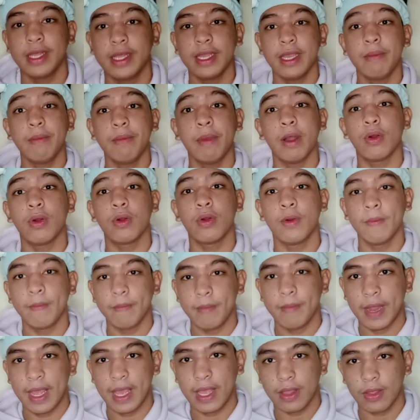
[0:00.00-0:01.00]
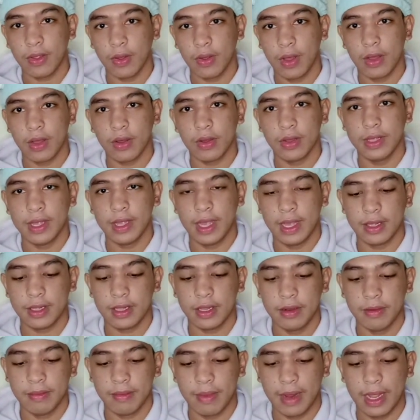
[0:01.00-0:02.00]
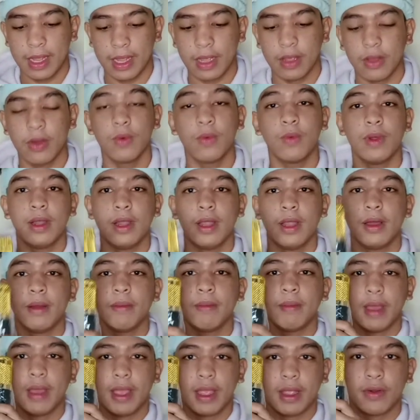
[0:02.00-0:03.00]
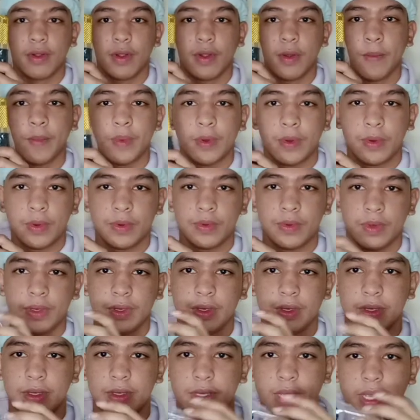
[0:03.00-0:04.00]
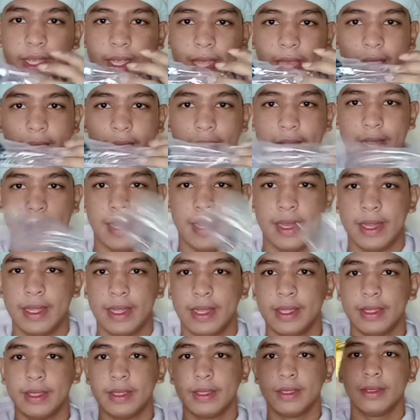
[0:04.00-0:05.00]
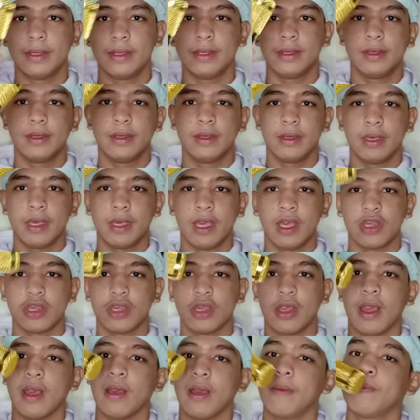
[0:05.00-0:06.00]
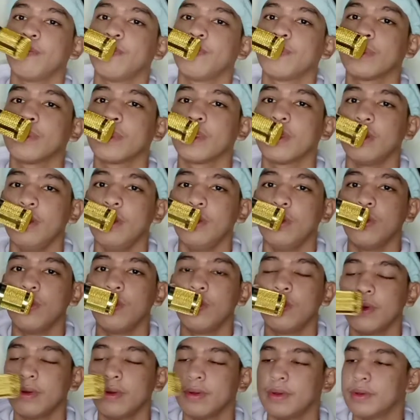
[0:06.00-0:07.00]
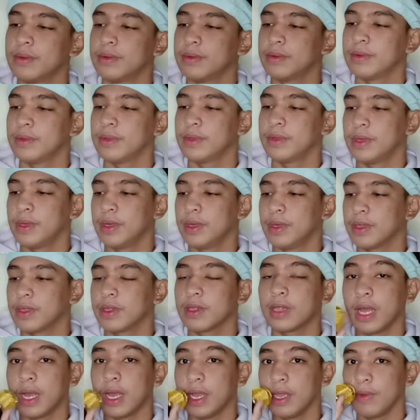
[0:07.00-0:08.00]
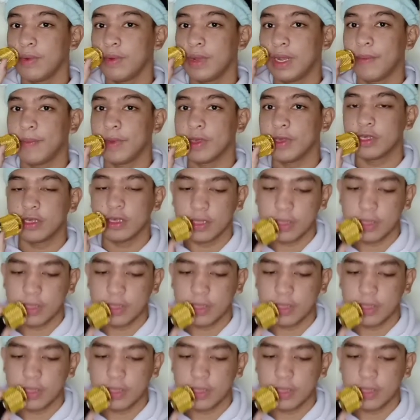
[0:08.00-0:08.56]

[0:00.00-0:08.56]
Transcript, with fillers: hindi makukompleto ang condenser mic kung walang microphone. Ayan. Ayan siya. Low. so, ngayon, wala pa siyang